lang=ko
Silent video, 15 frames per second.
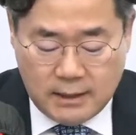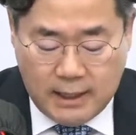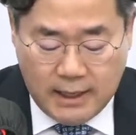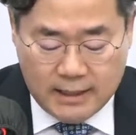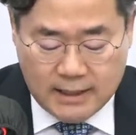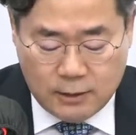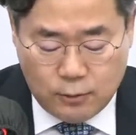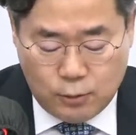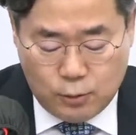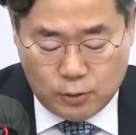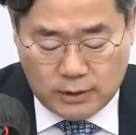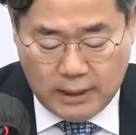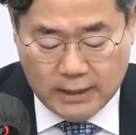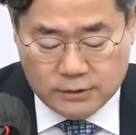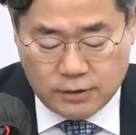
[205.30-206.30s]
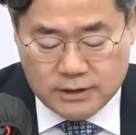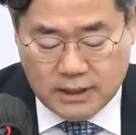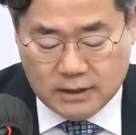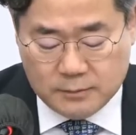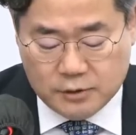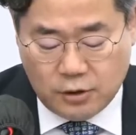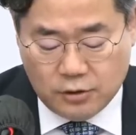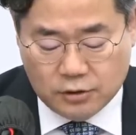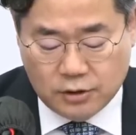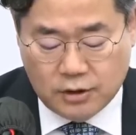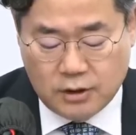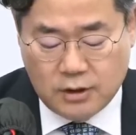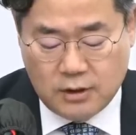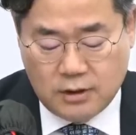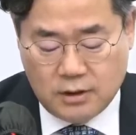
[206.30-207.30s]
대장동 대선 자금 30
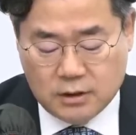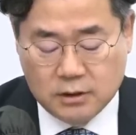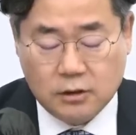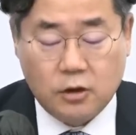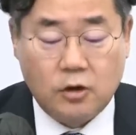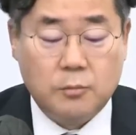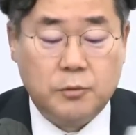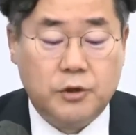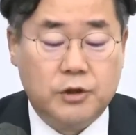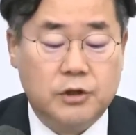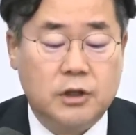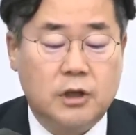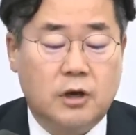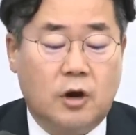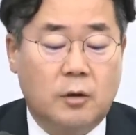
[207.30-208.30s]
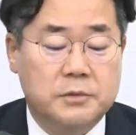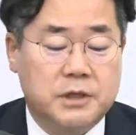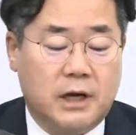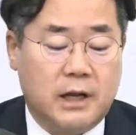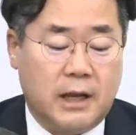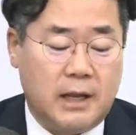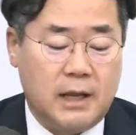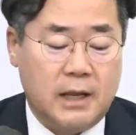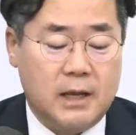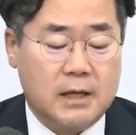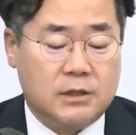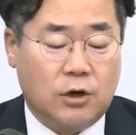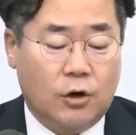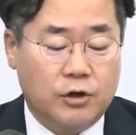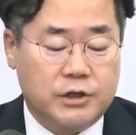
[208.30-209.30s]
근거 없는 검찰의
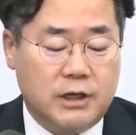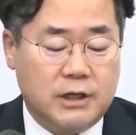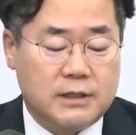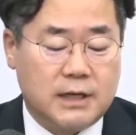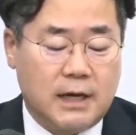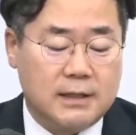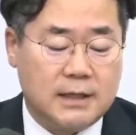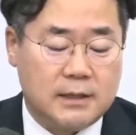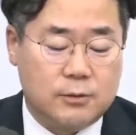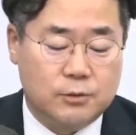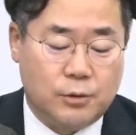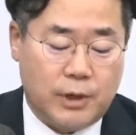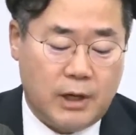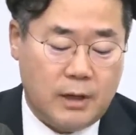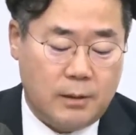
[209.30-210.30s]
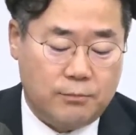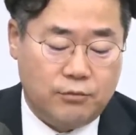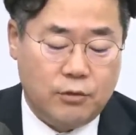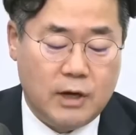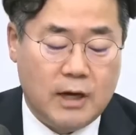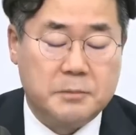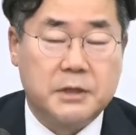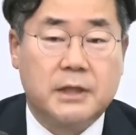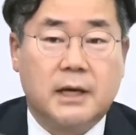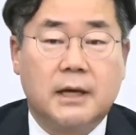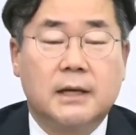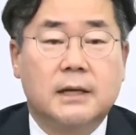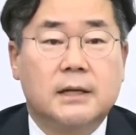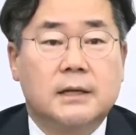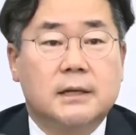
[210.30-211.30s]
저질 창작 소설에 불과합니다.
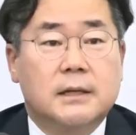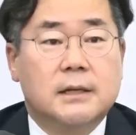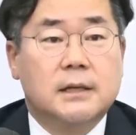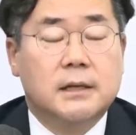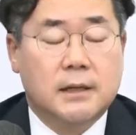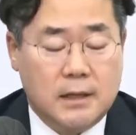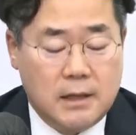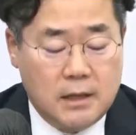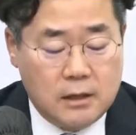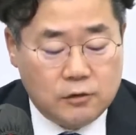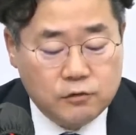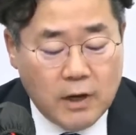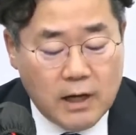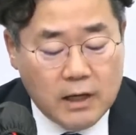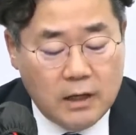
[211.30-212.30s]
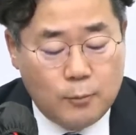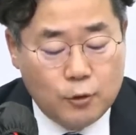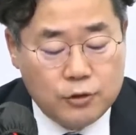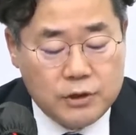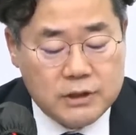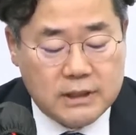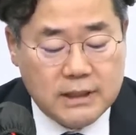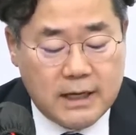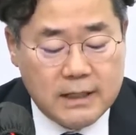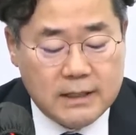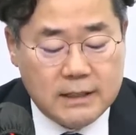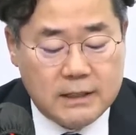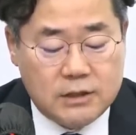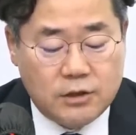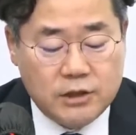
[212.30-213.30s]
중앙일보는 지난
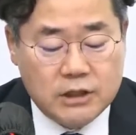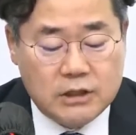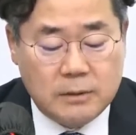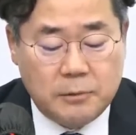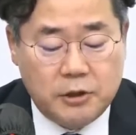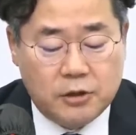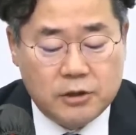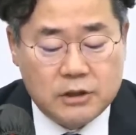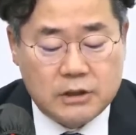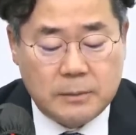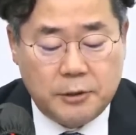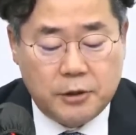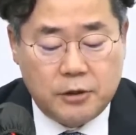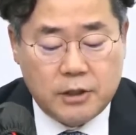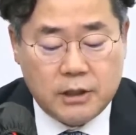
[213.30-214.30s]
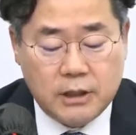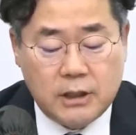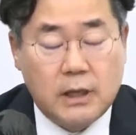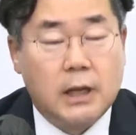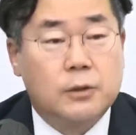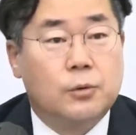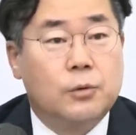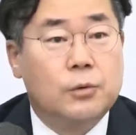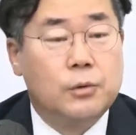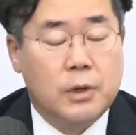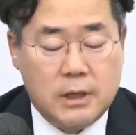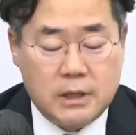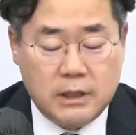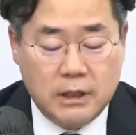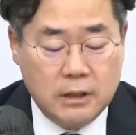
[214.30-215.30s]
2022년 11월 1일에도
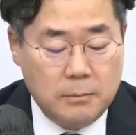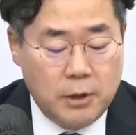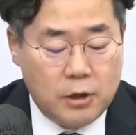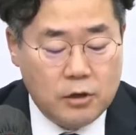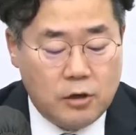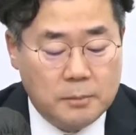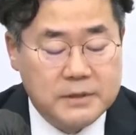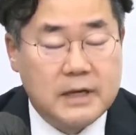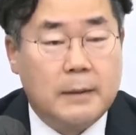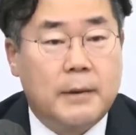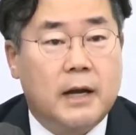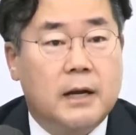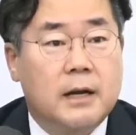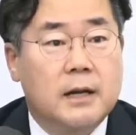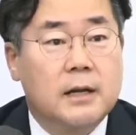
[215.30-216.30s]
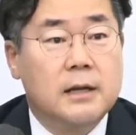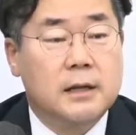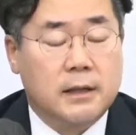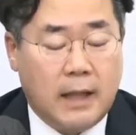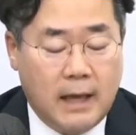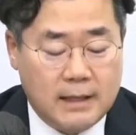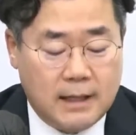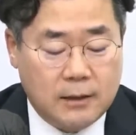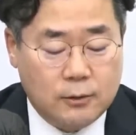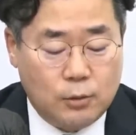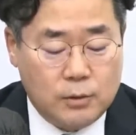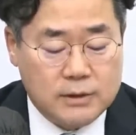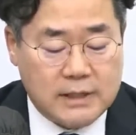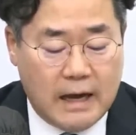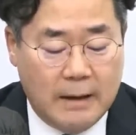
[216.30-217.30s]
익명 검사발
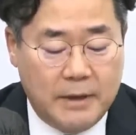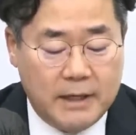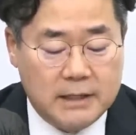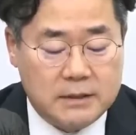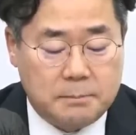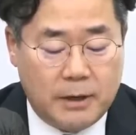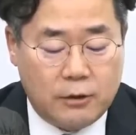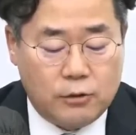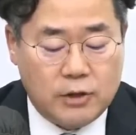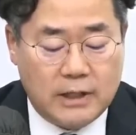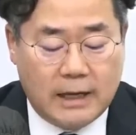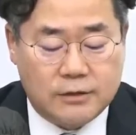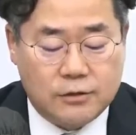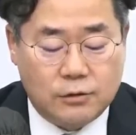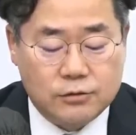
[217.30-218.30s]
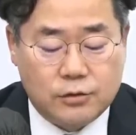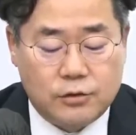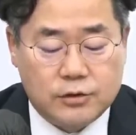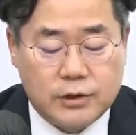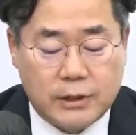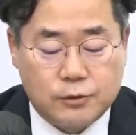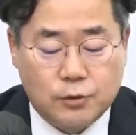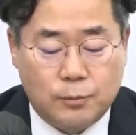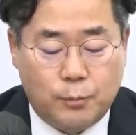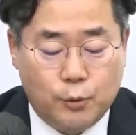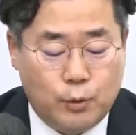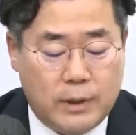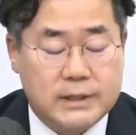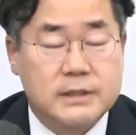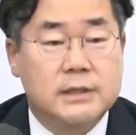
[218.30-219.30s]
대장동 428억 약정설을 최초
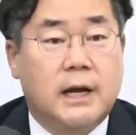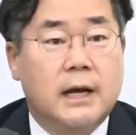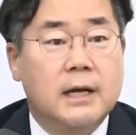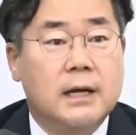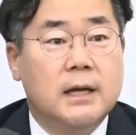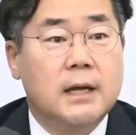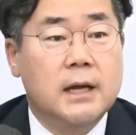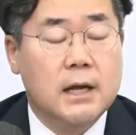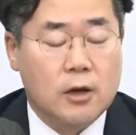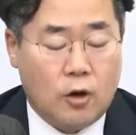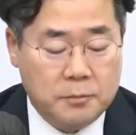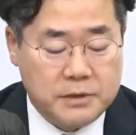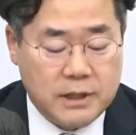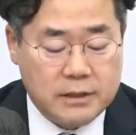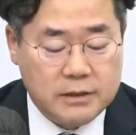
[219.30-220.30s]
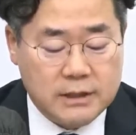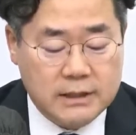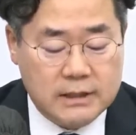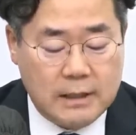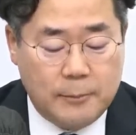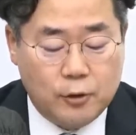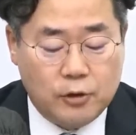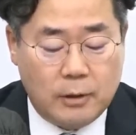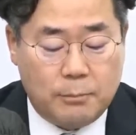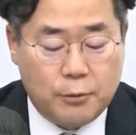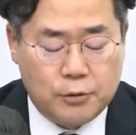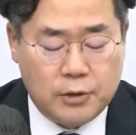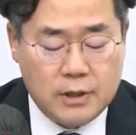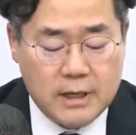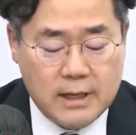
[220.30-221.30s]
보도했으나 검찰은 이재명
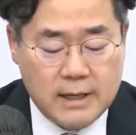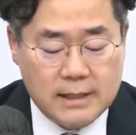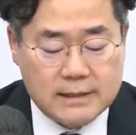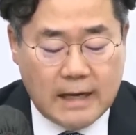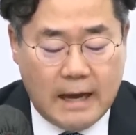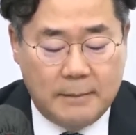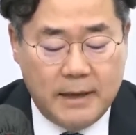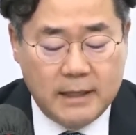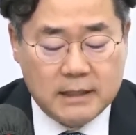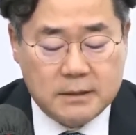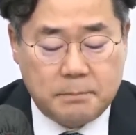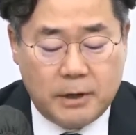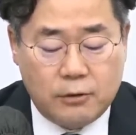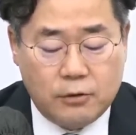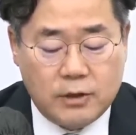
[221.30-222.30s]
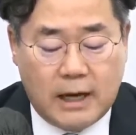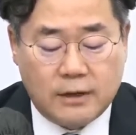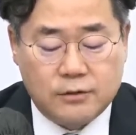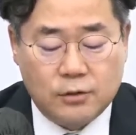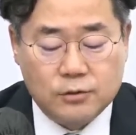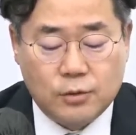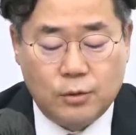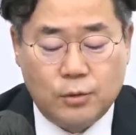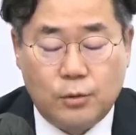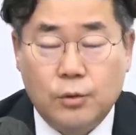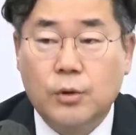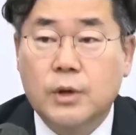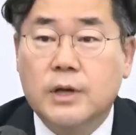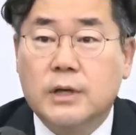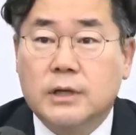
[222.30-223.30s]
대표를 428억 약정설로
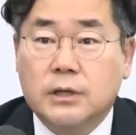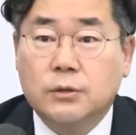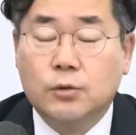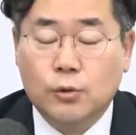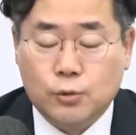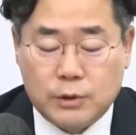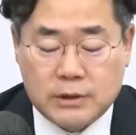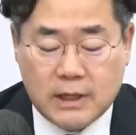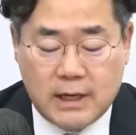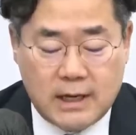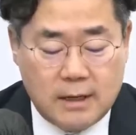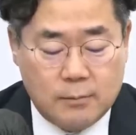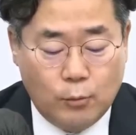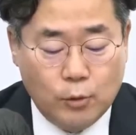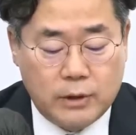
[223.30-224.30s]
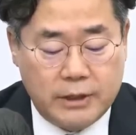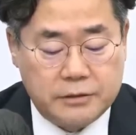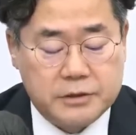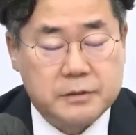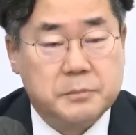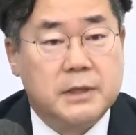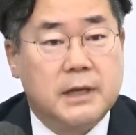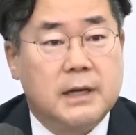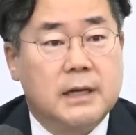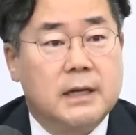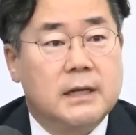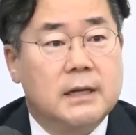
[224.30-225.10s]
기소조차 못하였습니다.